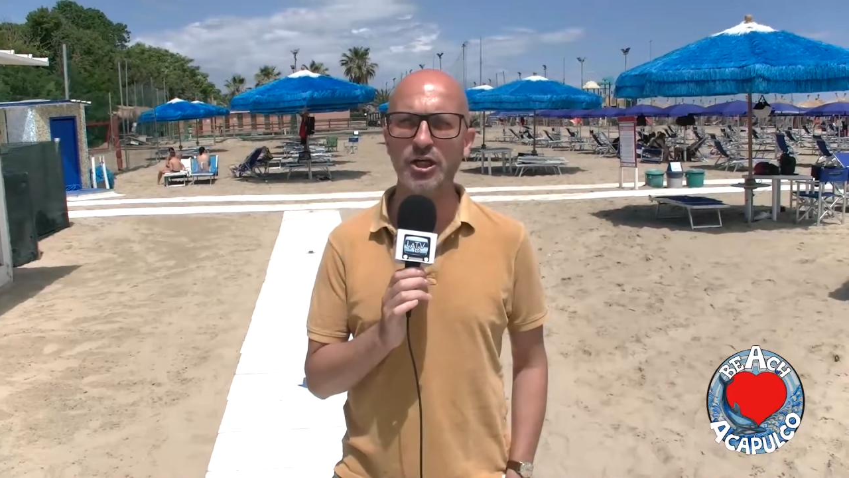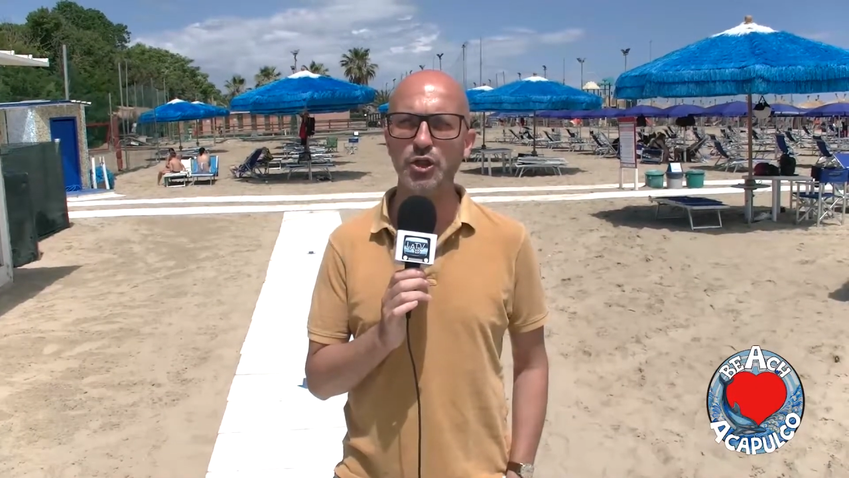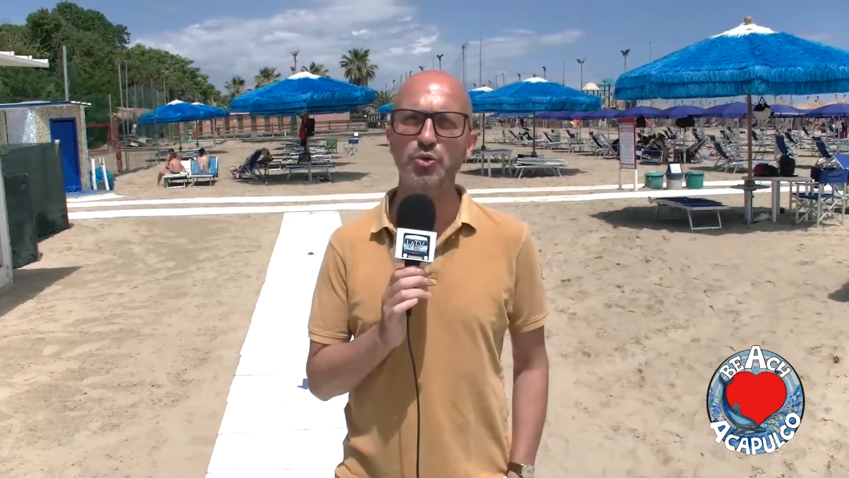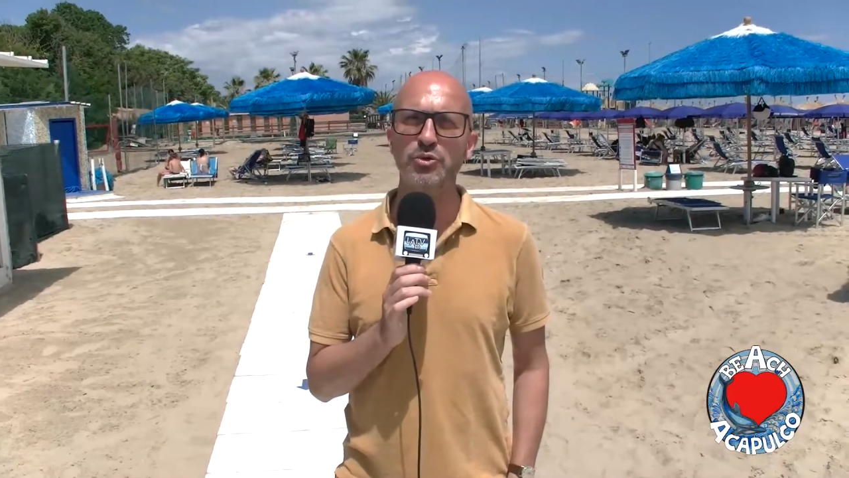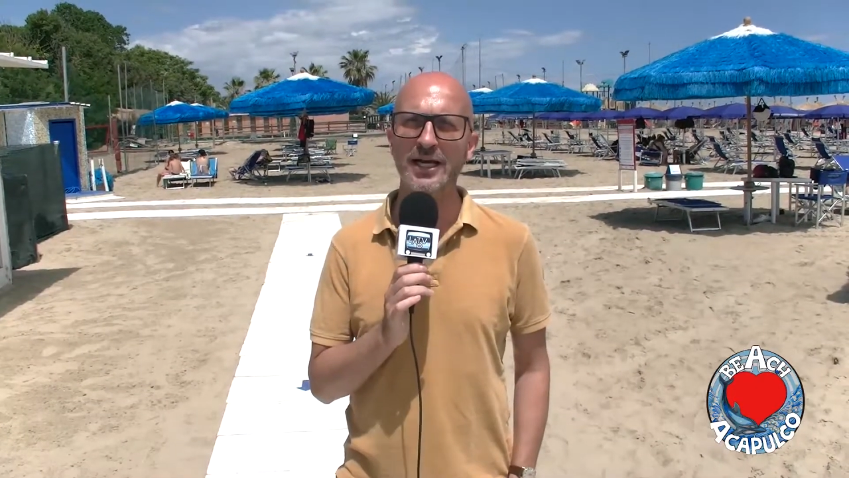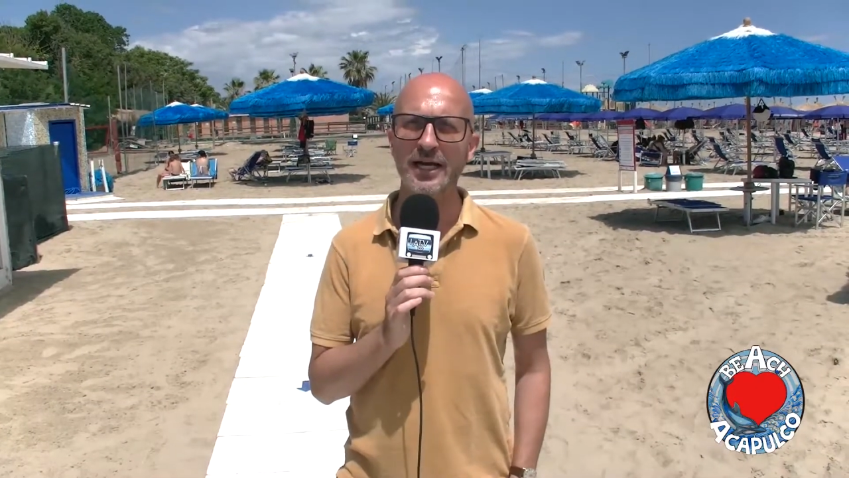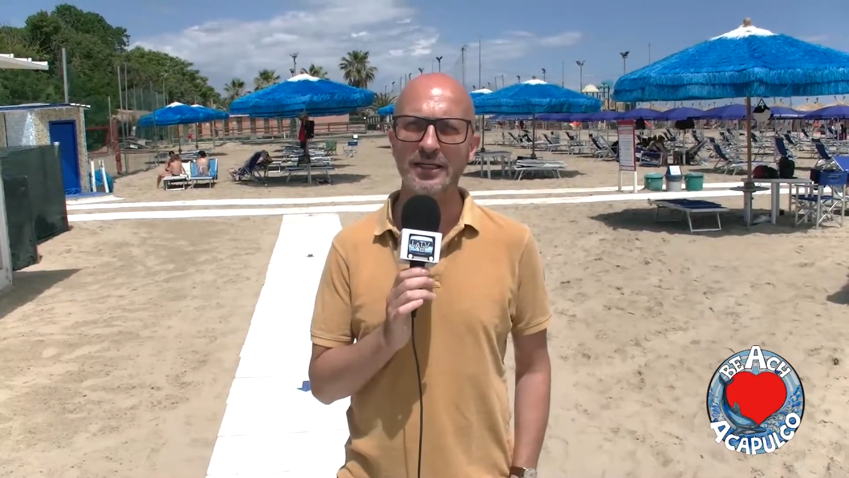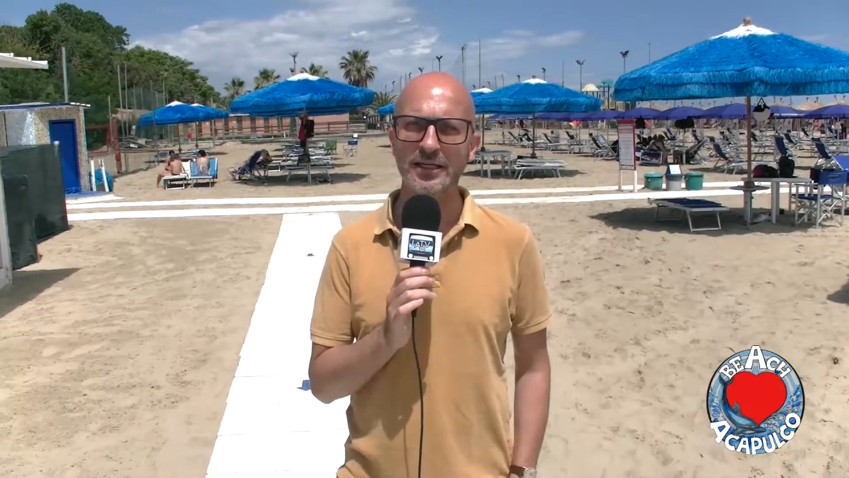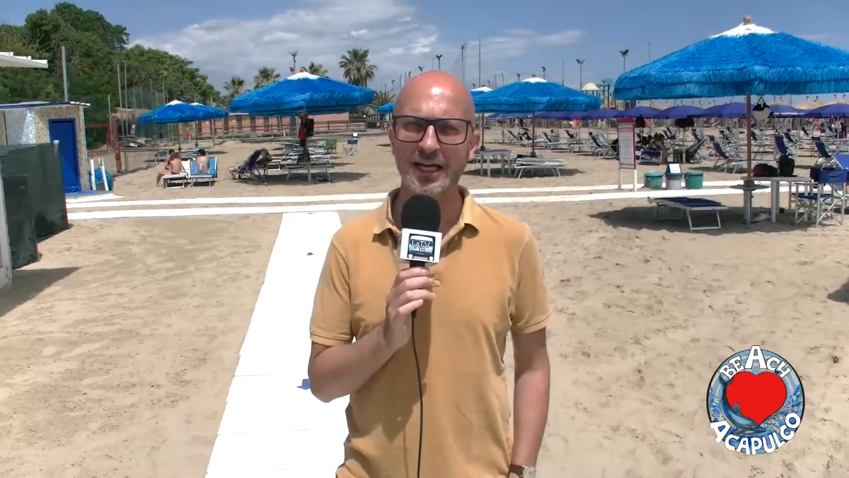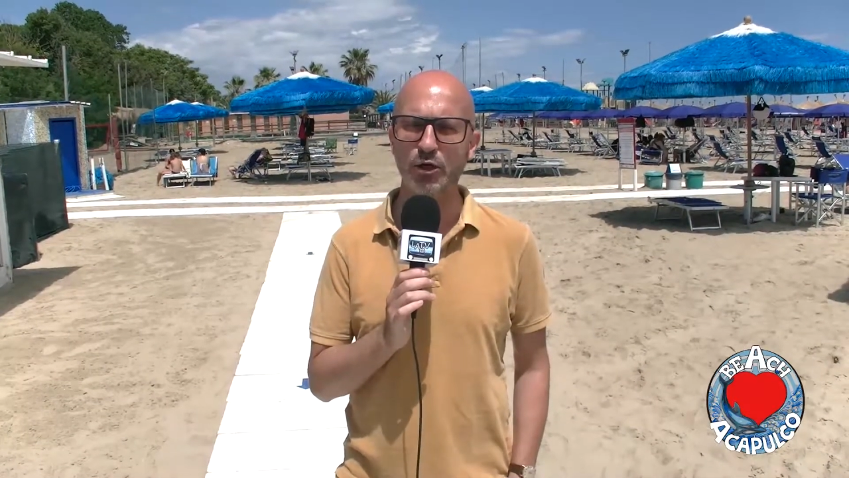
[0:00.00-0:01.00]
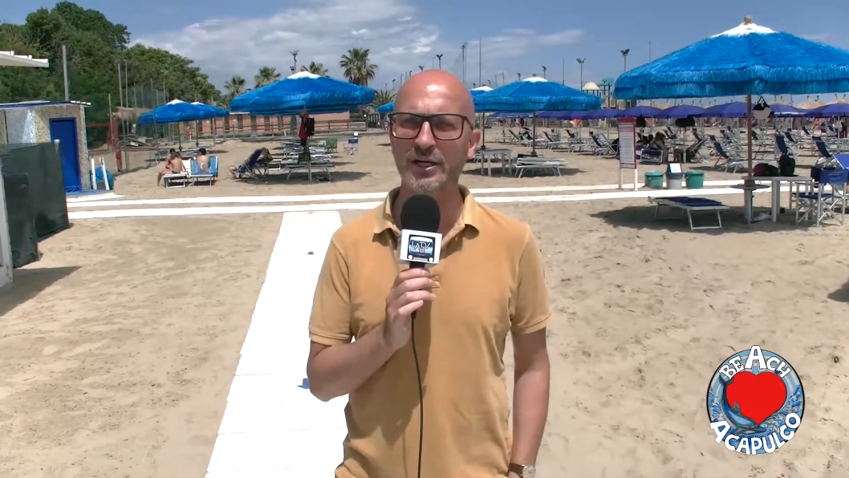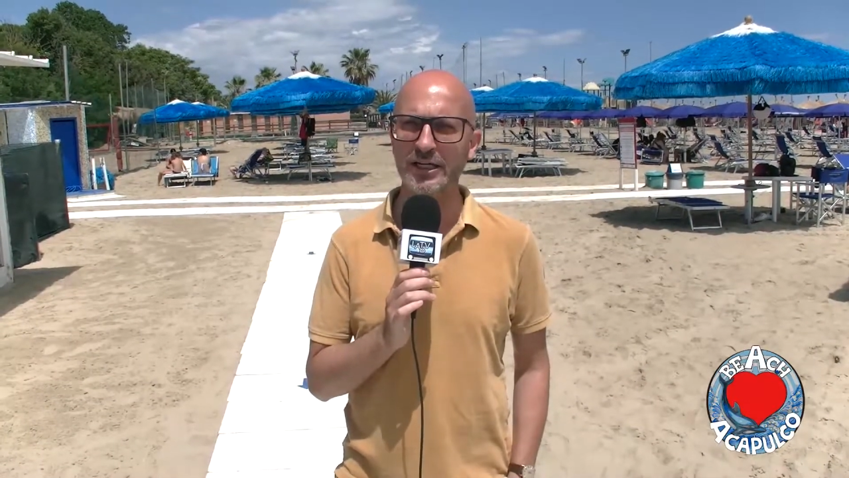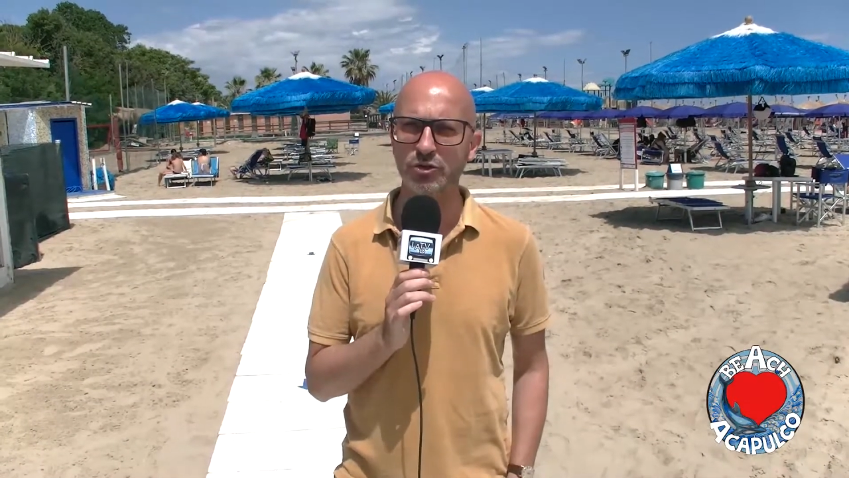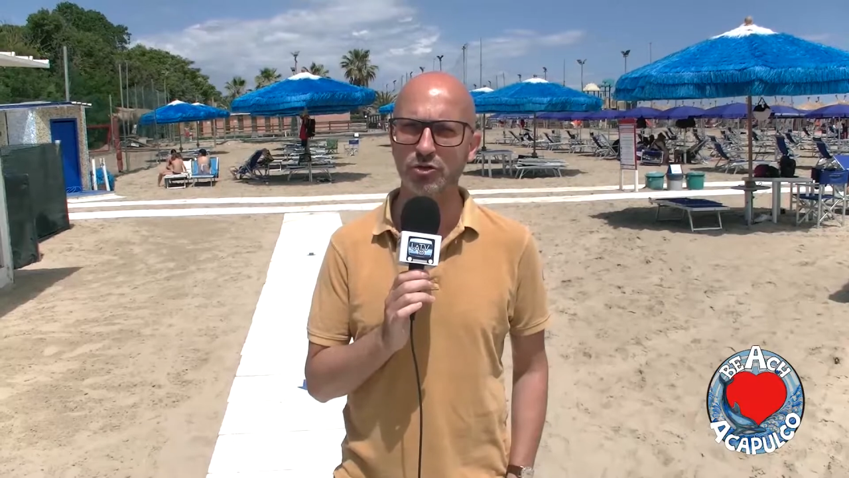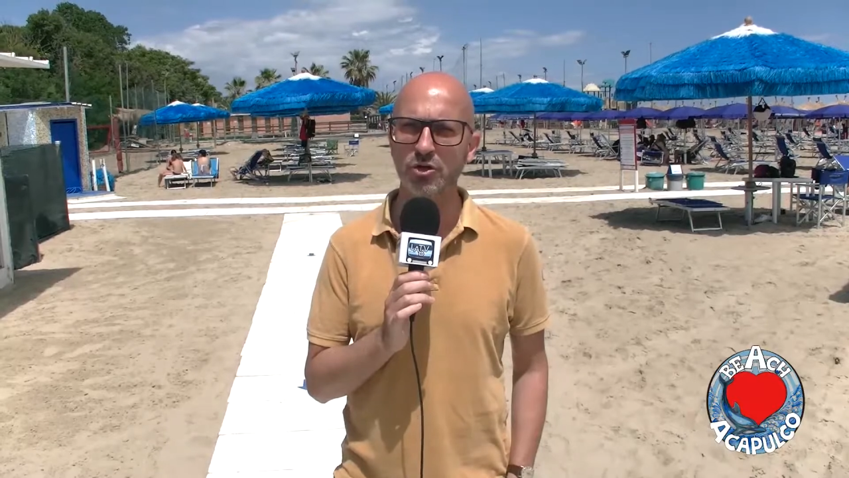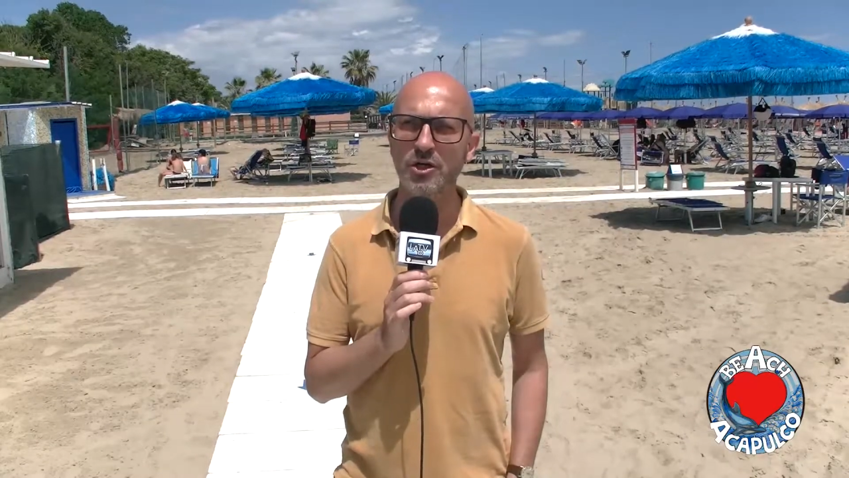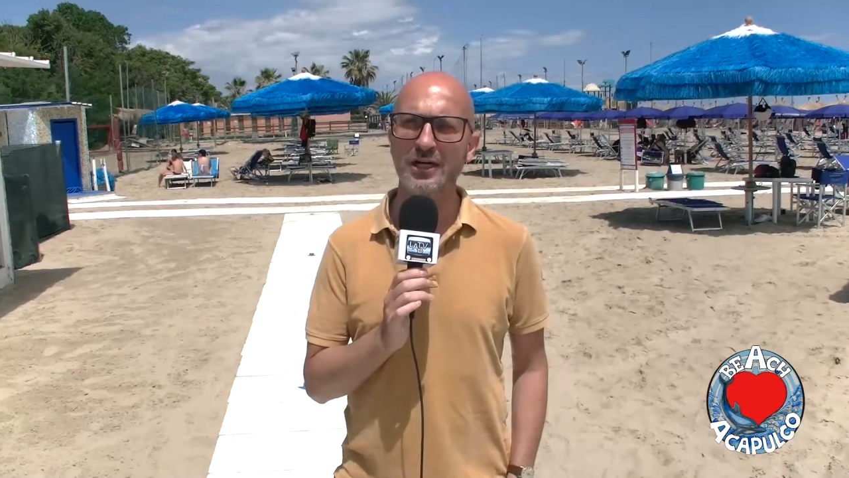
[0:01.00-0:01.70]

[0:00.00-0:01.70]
Hyundai che lo ha reso